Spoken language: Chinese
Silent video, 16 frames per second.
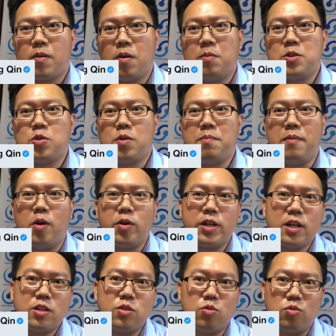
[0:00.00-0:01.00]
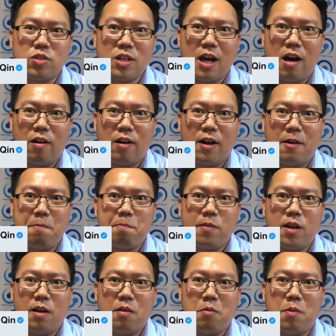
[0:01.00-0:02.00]
我们说某一个组织好了
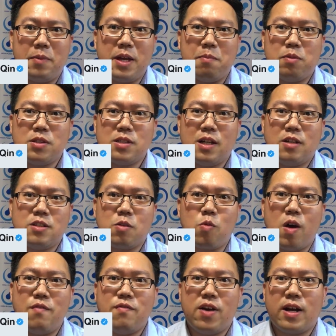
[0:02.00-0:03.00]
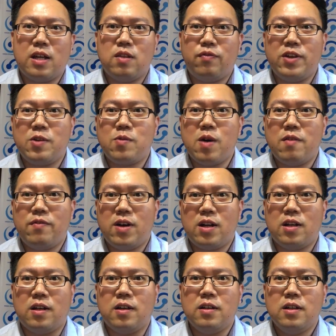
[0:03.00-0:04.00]
啊，我们也不知道是官方还是非官
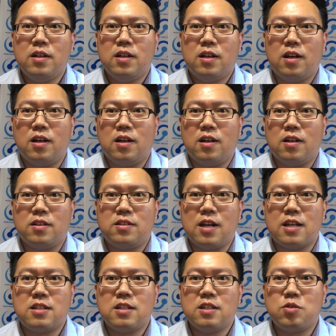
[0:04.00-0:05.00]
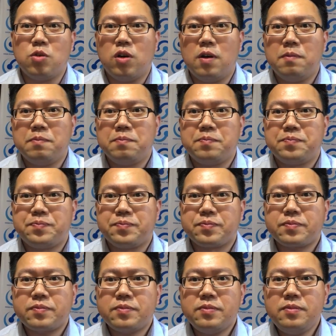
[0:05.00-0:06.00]
方的啊。假设说，
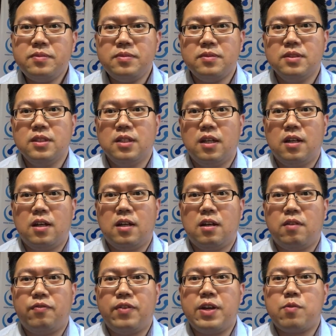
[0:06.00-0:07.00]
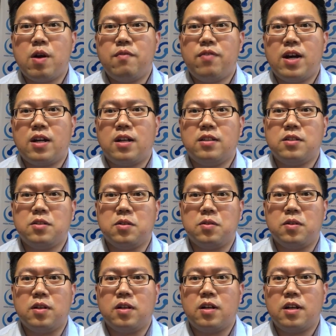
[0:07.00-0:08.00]
呃，非官方的这
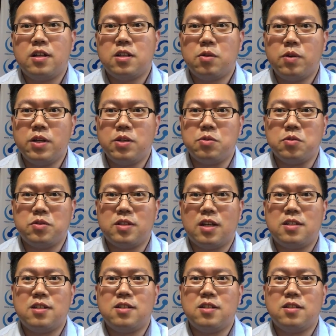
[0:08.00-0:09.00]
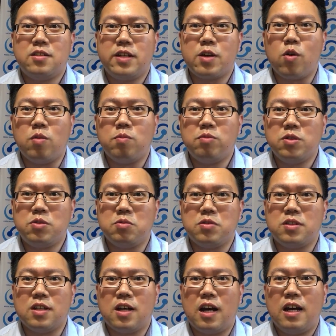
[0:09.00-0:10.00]
种黑社会组织啊，甚至这些恐怖组
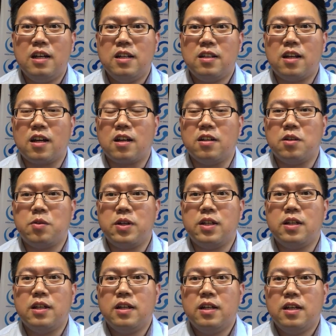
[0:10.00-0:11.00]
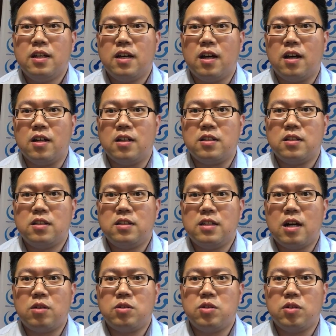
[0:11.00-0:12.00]
织啊，他可能会呃
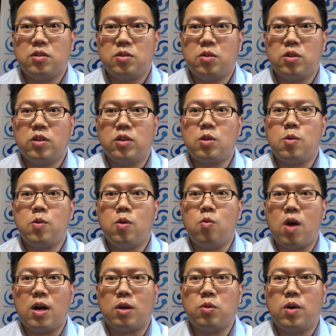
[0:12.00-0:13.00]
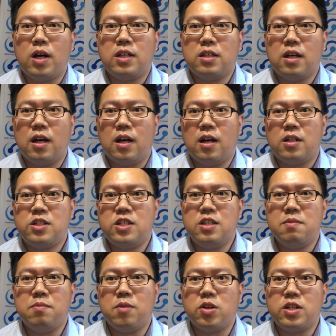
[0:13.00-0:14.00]
要求或者通过网络啊啊，吸
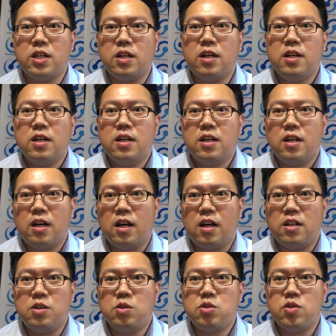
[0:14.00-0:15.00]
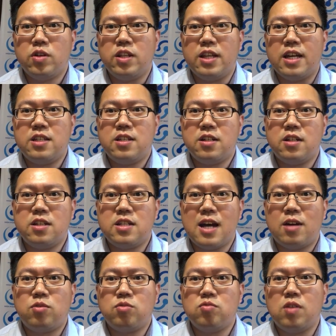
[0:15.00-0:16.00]
引某些呃优秀的年轻人
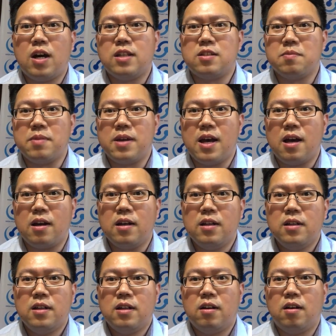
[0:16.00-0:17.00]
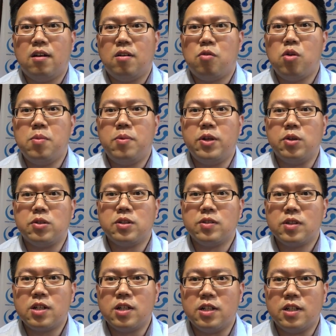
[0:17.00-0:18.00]
加入啊，怎么样啊？会不会有这
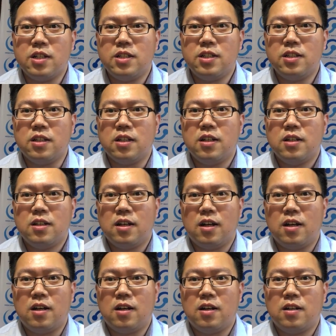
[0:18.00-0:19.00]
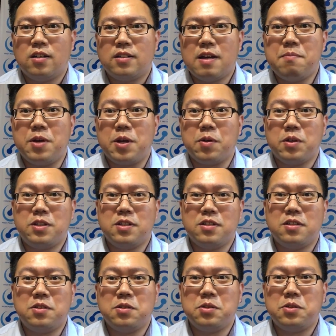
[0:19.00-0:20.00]
种可能性啊？在美国其
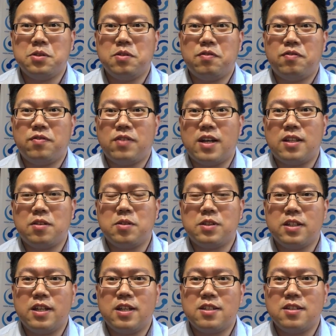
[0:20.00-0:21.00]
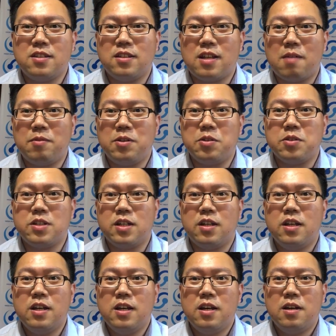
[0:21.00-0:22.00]
实就就发生过这些事情，他们有
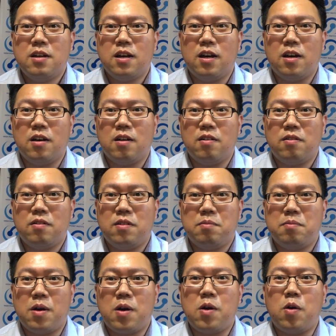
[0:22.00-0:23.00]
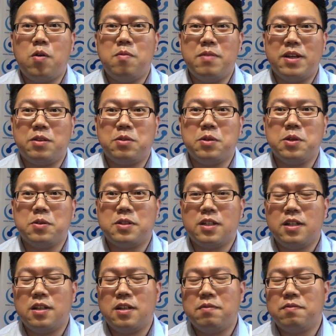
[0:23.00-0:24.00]
些呃，包括欧美都有这
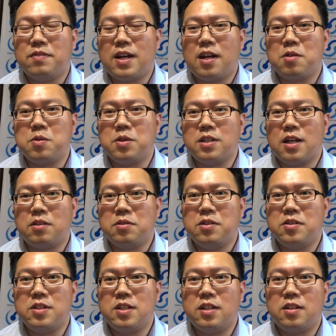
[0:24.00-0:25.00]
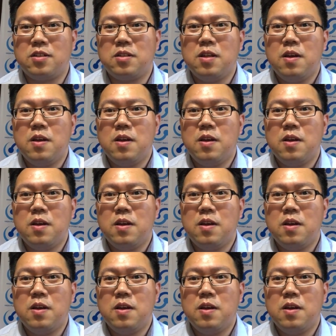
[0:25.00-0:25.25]
些发达国家都有些、